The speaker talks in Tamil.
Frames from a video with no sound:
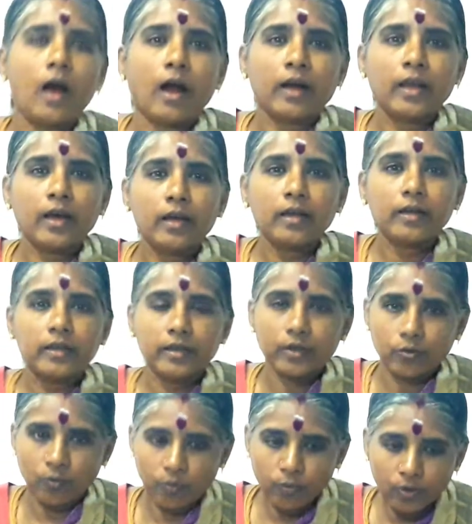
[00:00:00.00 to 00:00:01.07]
ஆனால்
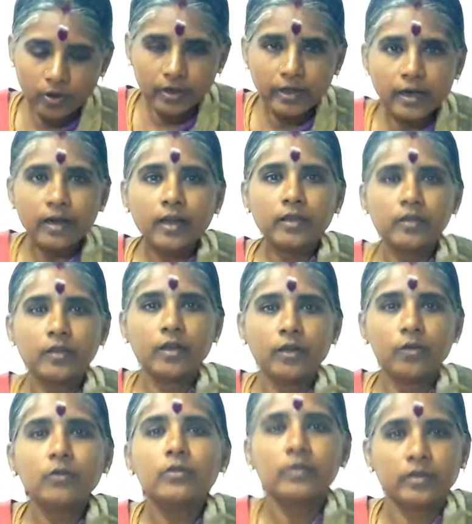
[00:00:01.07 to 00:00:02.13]
ஒவ்வொரு
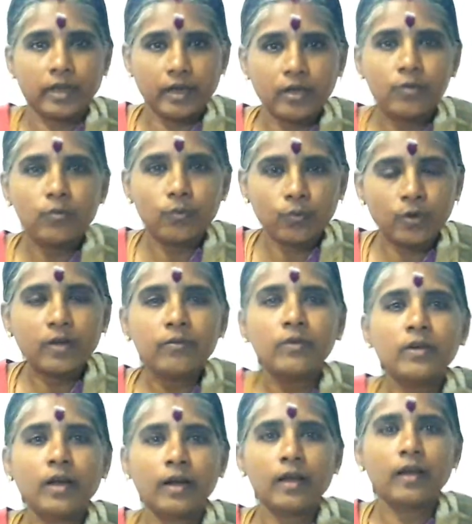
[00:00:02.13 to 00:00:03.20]
இல்லத்துலேயும் தன்
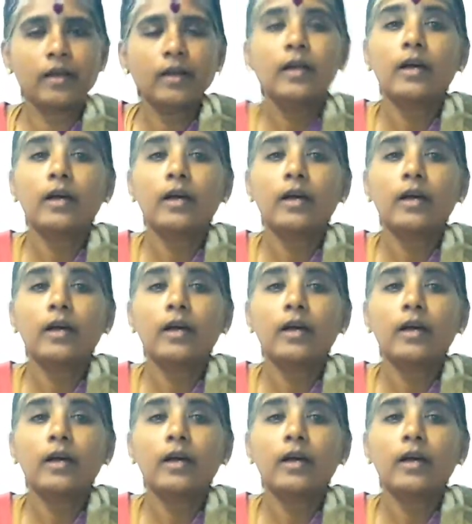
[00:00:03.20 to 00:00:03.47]
உறவுகளை